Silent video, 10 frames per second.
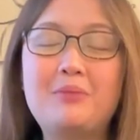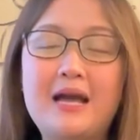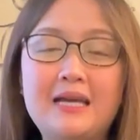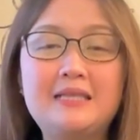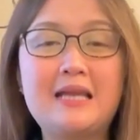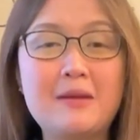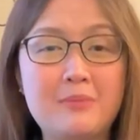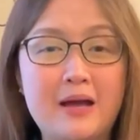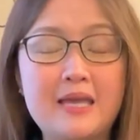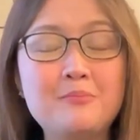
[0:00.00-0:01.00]
bakit nga
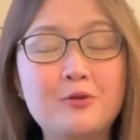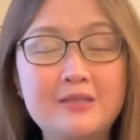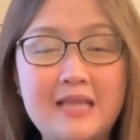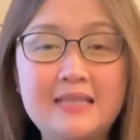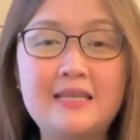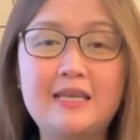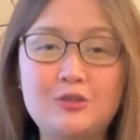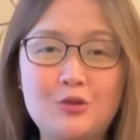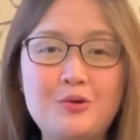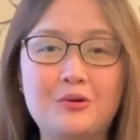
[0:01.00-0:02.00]
ba importante
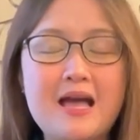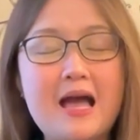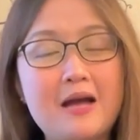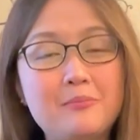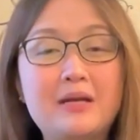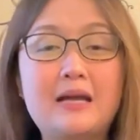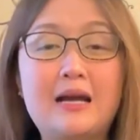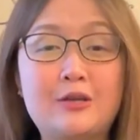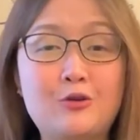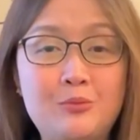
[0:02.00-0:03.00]
ito? Ang
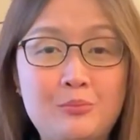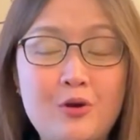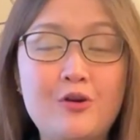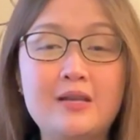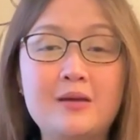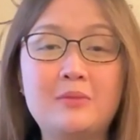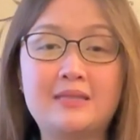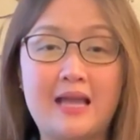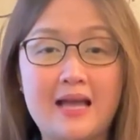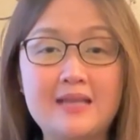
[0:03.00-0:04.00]
pagkakaroon po ng
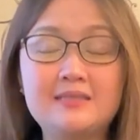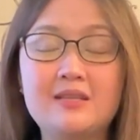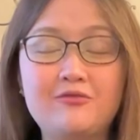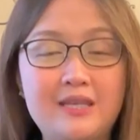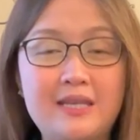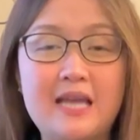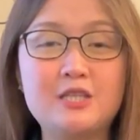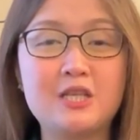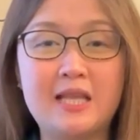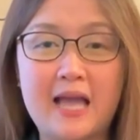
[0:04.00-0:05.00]
mataas na
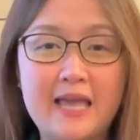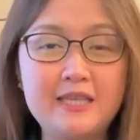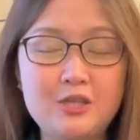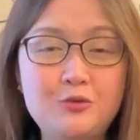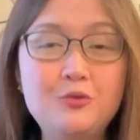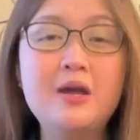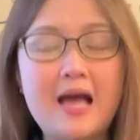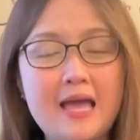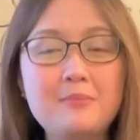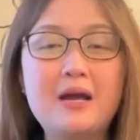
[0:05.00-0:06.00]
financial IQ
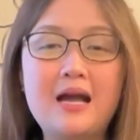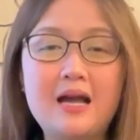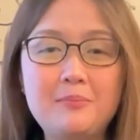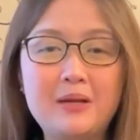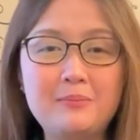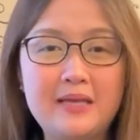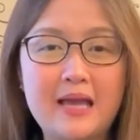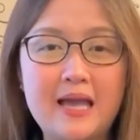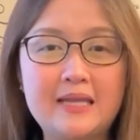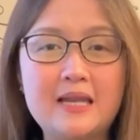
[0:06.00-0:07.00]
ay
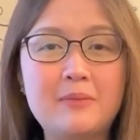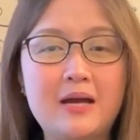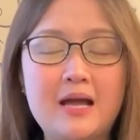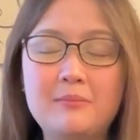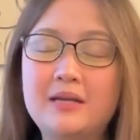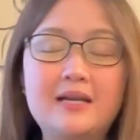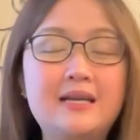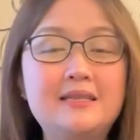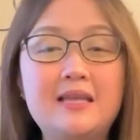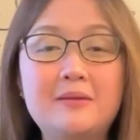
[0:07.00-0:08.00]
makakapagbigay ng mga
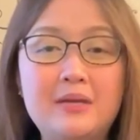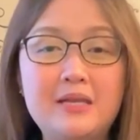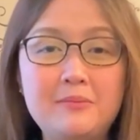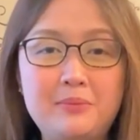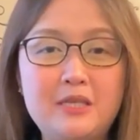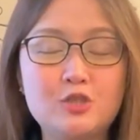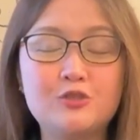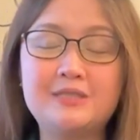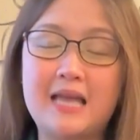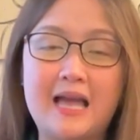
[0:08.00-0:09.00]
magagandang
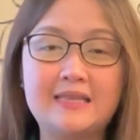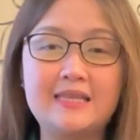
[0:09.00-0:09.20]
benepisyo sa